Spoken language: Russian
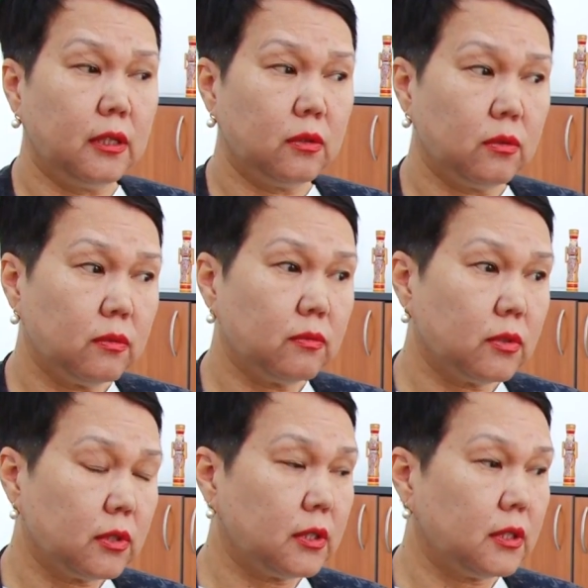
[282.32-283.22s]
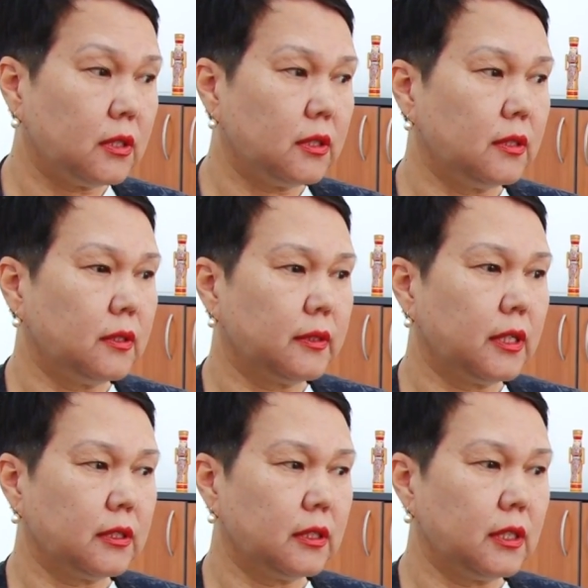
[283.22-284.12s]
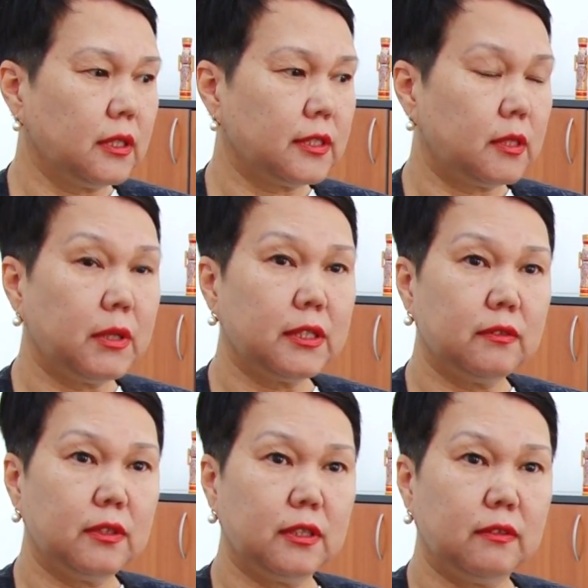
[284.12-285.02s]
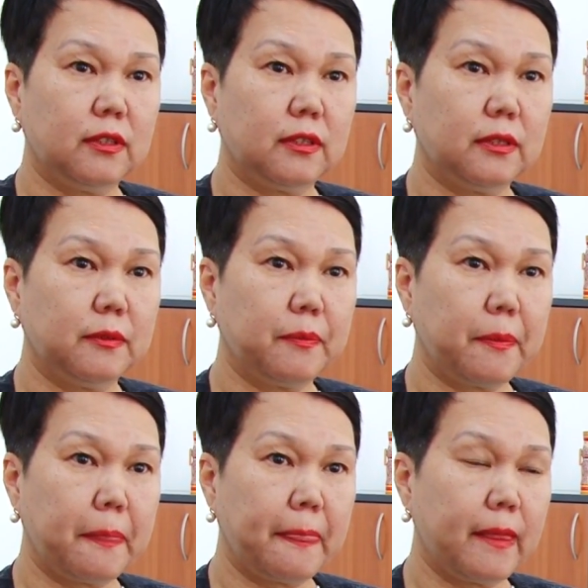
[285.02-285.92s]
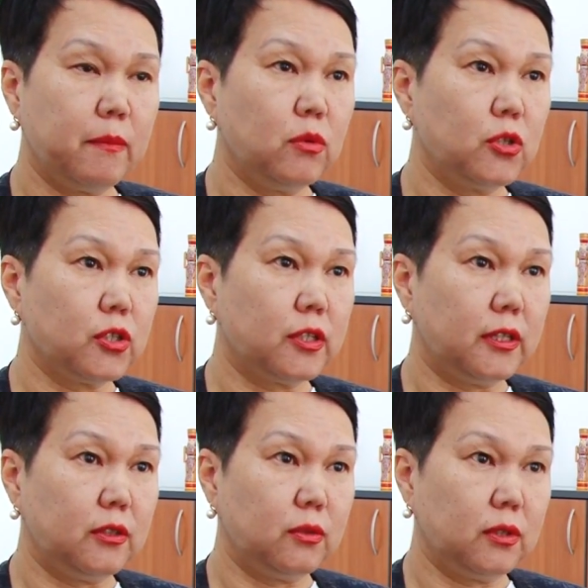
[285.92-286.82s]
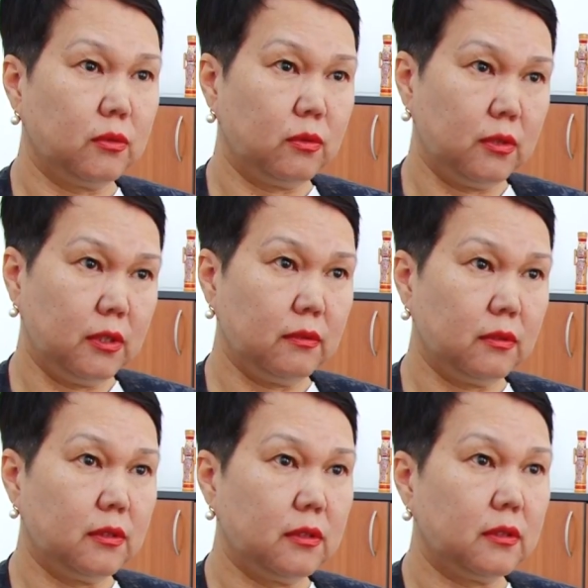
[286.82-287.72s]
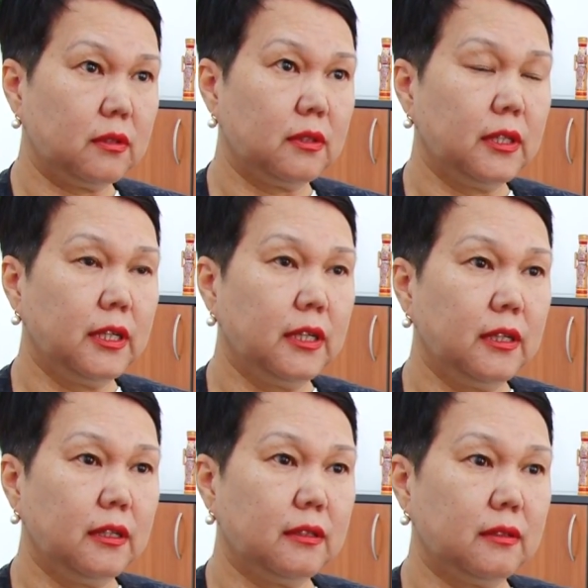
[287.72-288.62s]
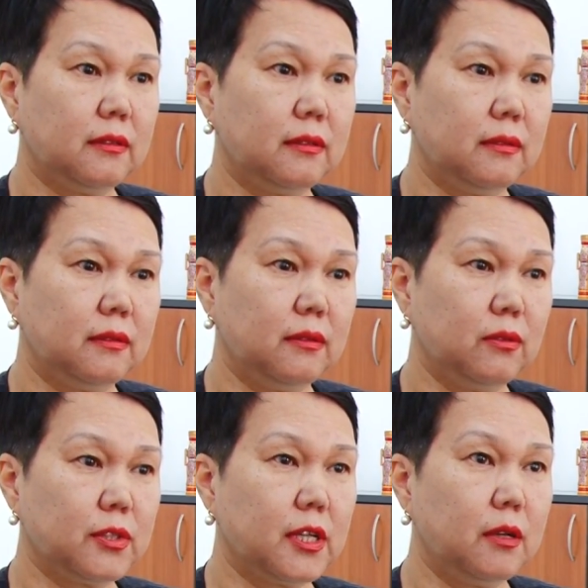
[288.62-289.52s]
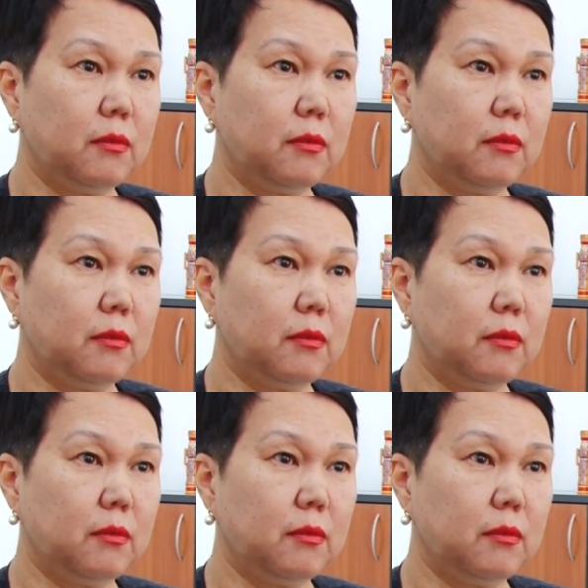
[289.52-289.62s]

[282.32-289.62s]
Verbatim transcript: Ну вот э, как-то так срабатывает, наверное, больше радио такое, да, вот э, э, людская